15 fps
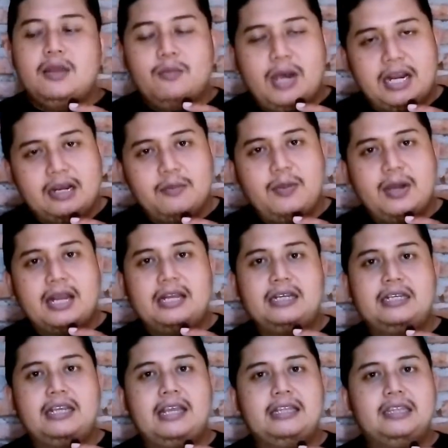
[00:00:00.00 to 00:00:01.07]
bareng-bareng
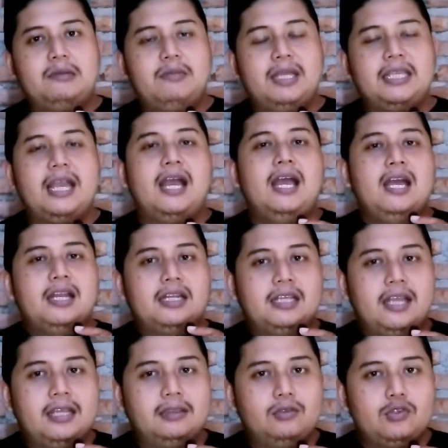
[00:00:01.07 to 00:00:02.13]
dengan temannya
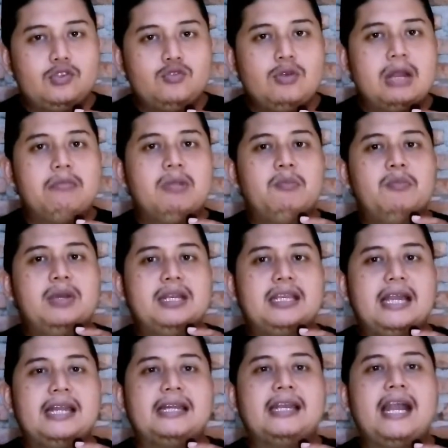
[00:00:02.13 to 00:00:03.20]
dengan tujuan
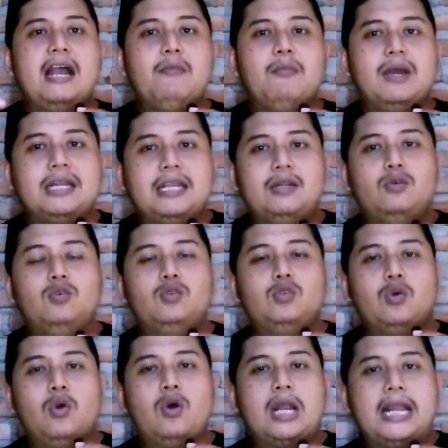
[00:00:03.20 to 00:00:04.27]
memberikan keamanan
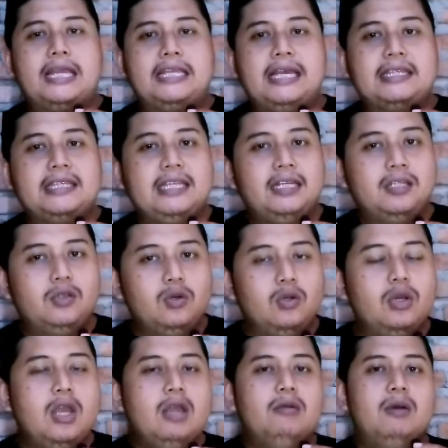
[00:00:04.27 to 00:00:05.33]
untuk orang yang tidur,